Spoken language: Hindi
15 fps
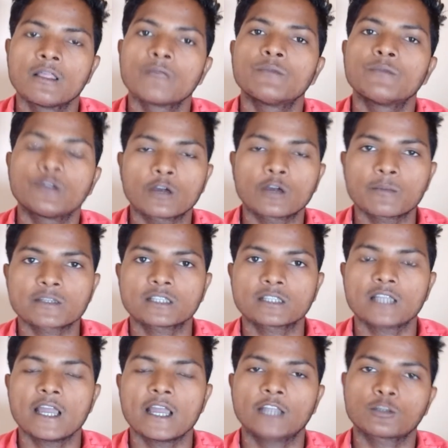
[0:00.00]
वीडियो अगर पसंद
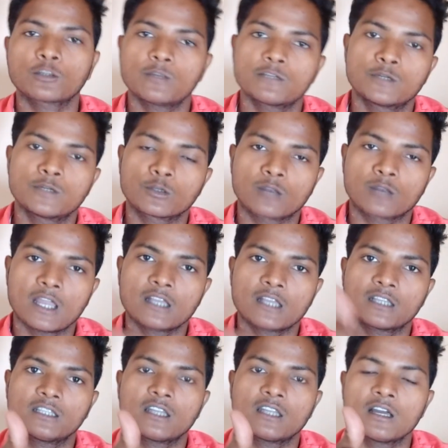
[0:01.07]
आया तो प्लीज़ वीडियो को लाइक
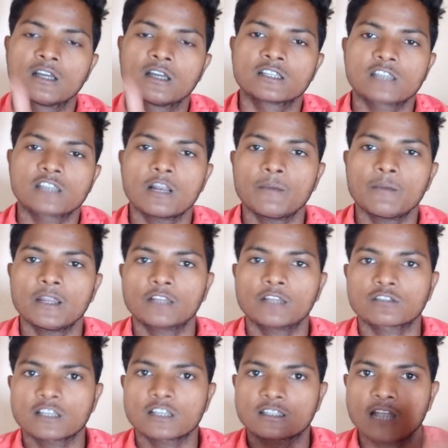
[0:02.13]
कर देना चैनल पर नया तो
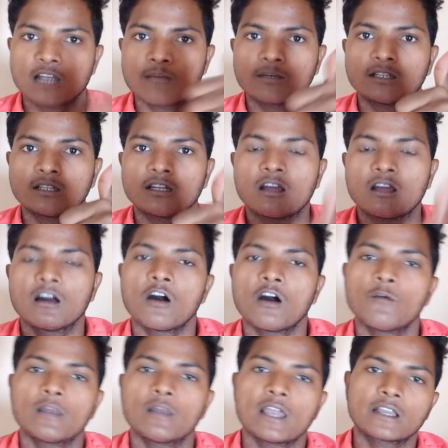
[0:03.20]
सब्सक्राइब कर देना और
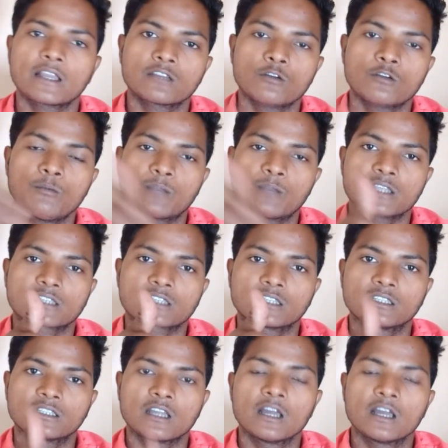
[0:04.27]
बेल आइकन को प्रेस कर
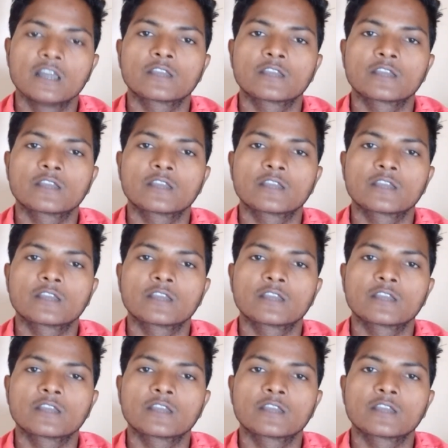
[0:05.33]
देना